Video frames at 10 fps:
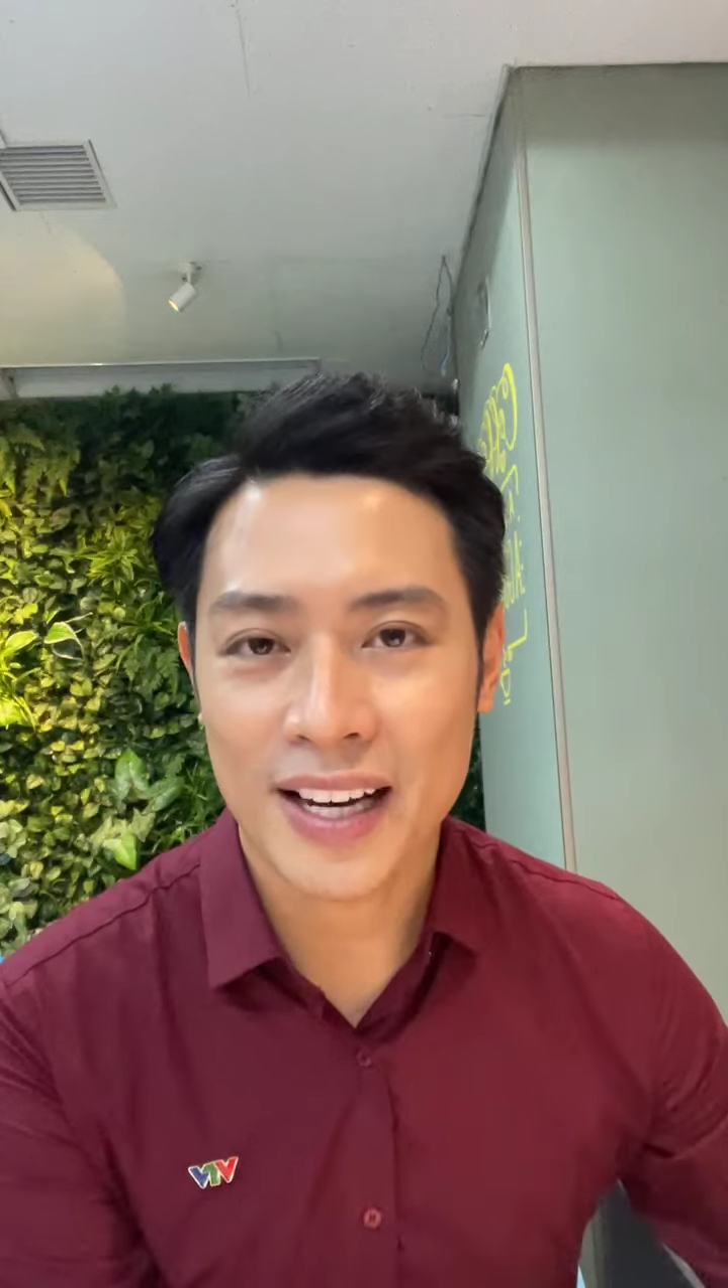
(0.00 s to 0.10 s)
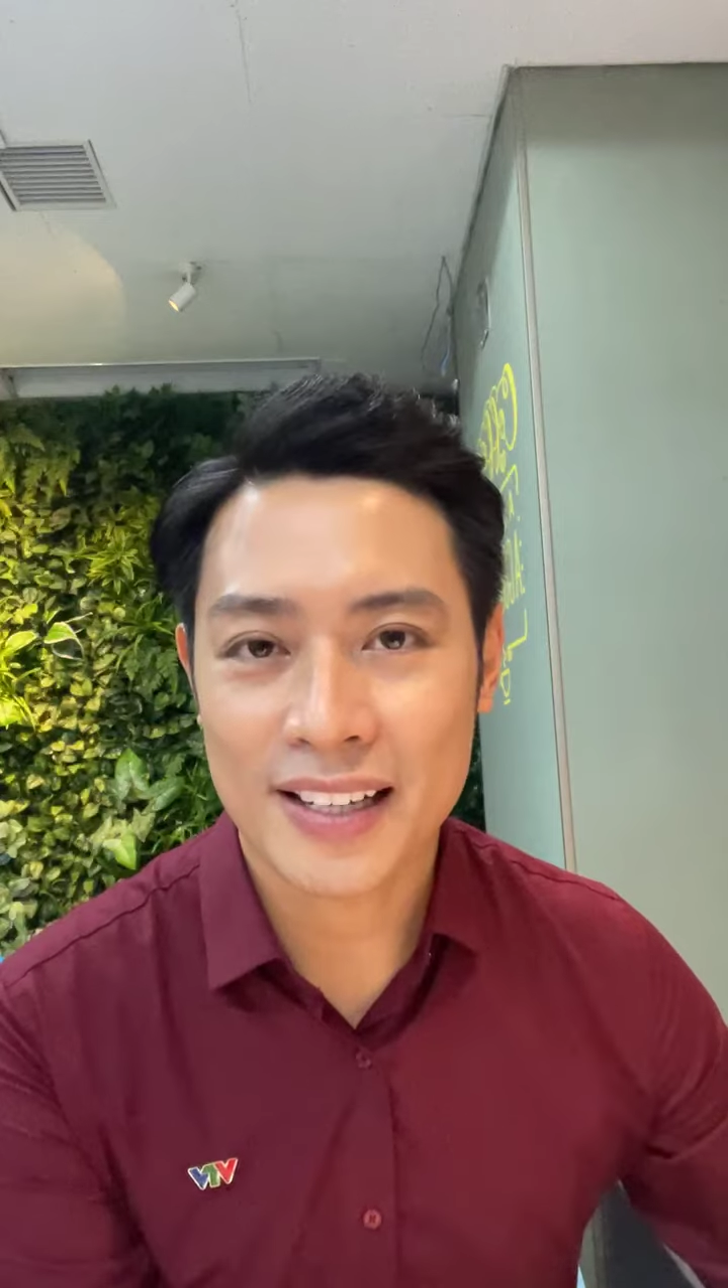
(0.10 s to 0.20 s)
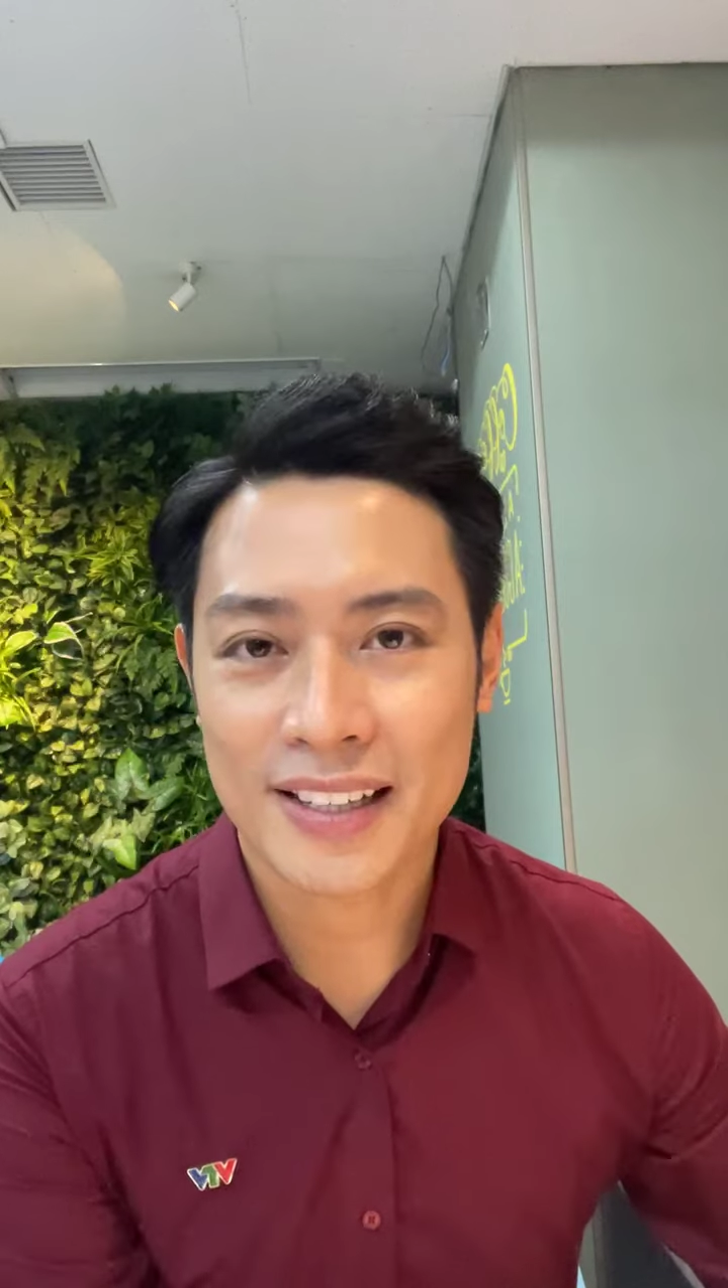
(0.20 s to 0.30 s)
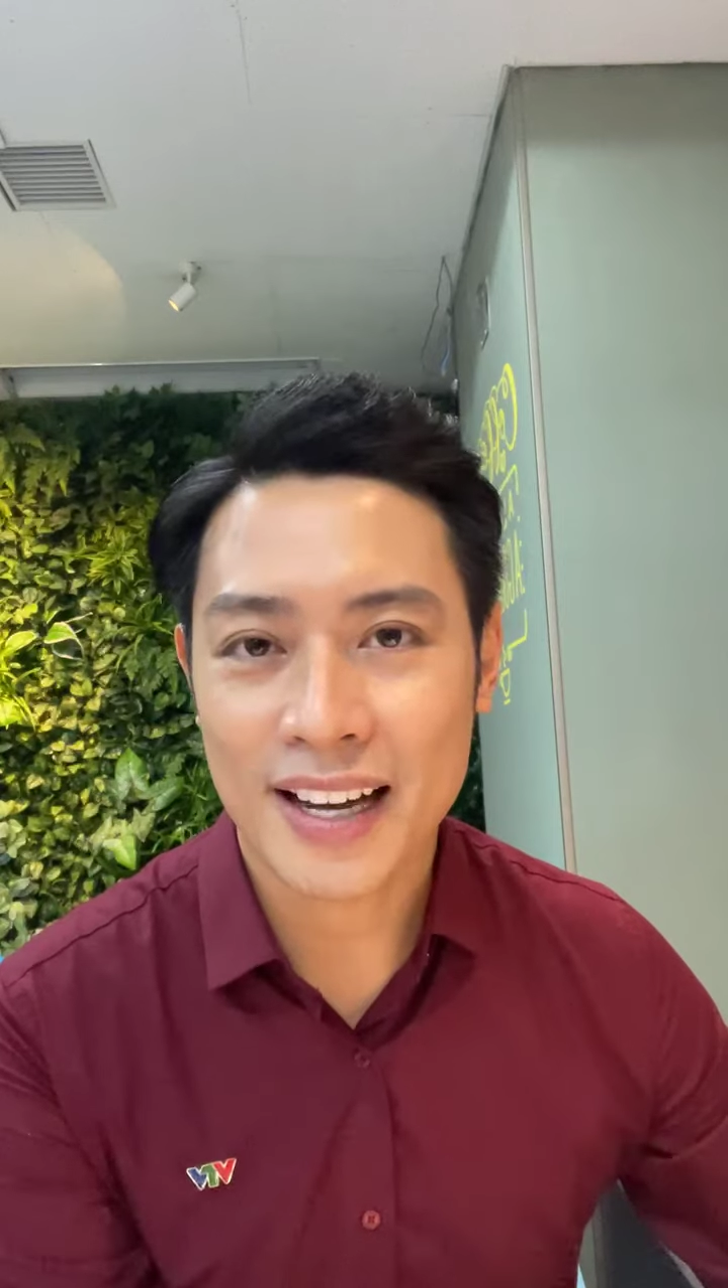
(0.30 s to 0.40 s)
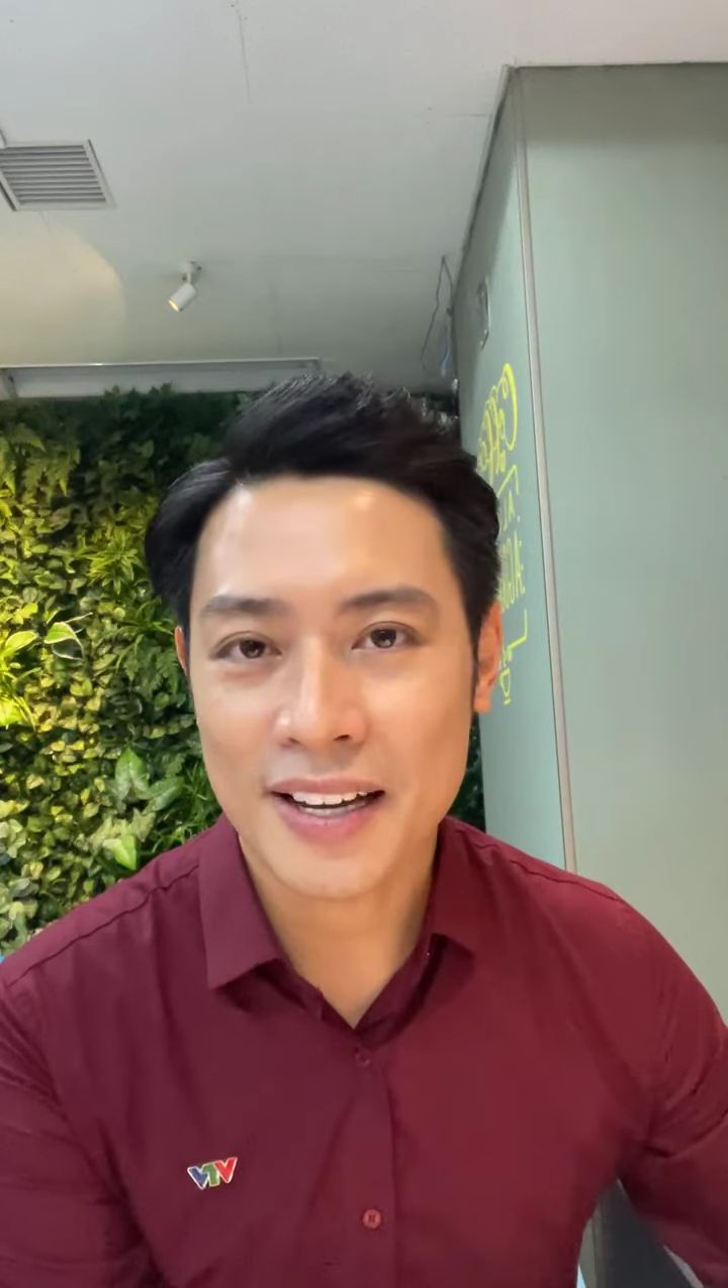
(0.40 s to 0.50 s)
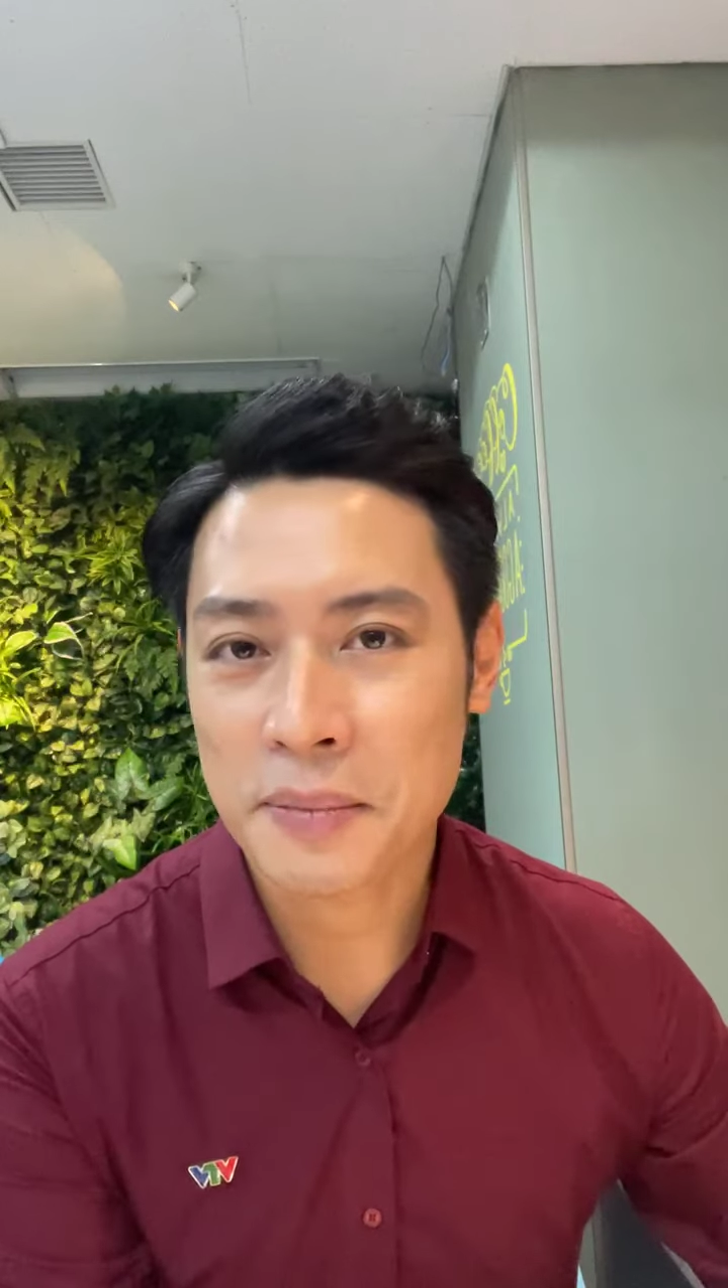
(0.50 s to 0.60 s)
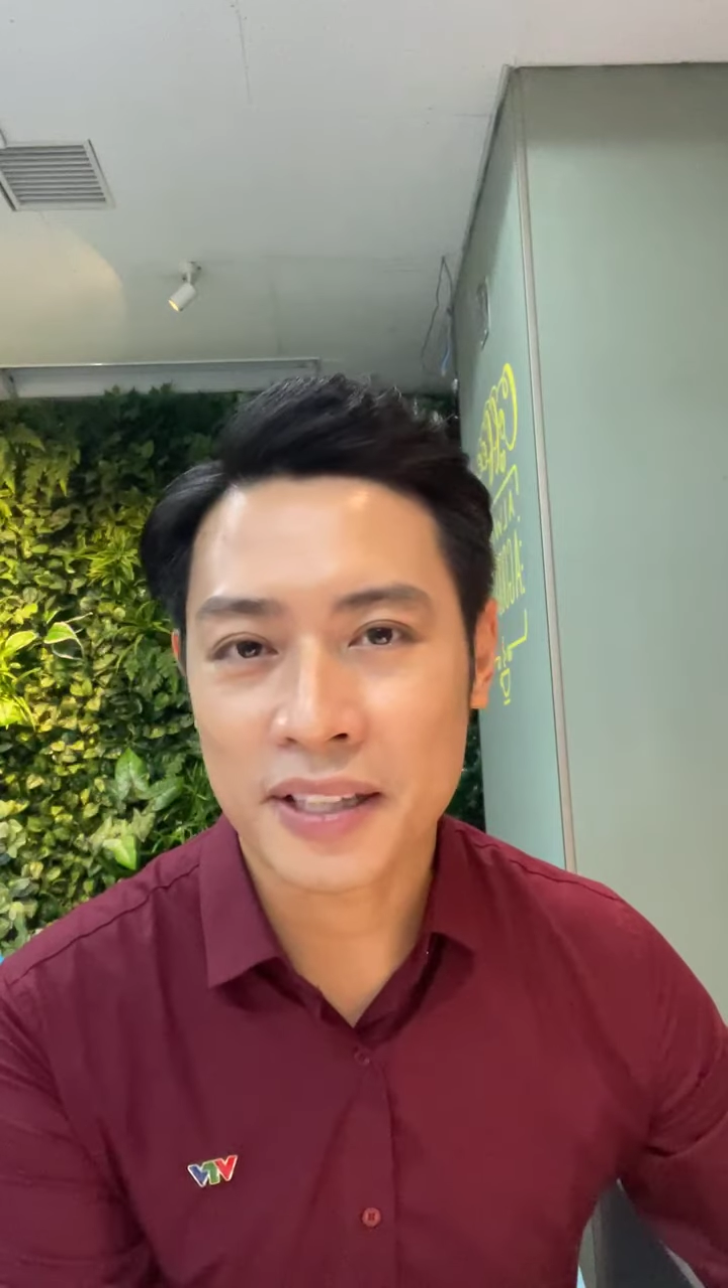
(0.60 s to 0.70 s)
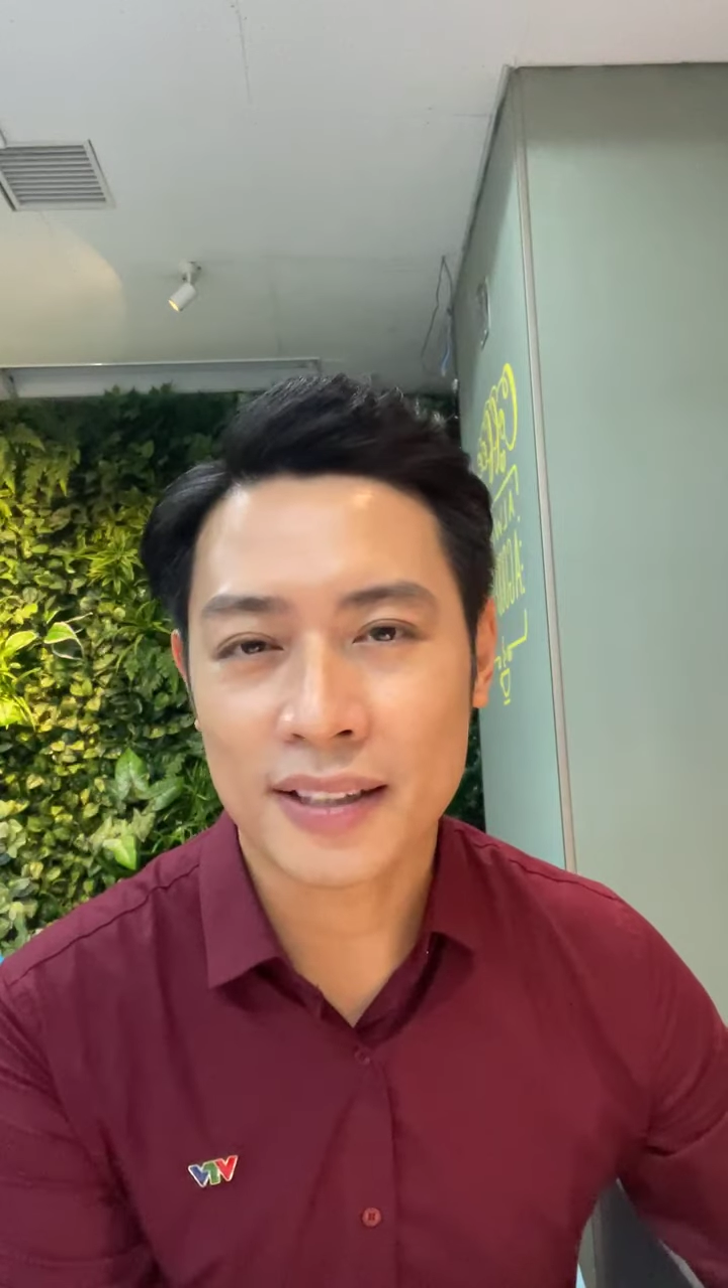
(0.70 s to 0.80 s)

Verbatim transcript: phải là những ngày mà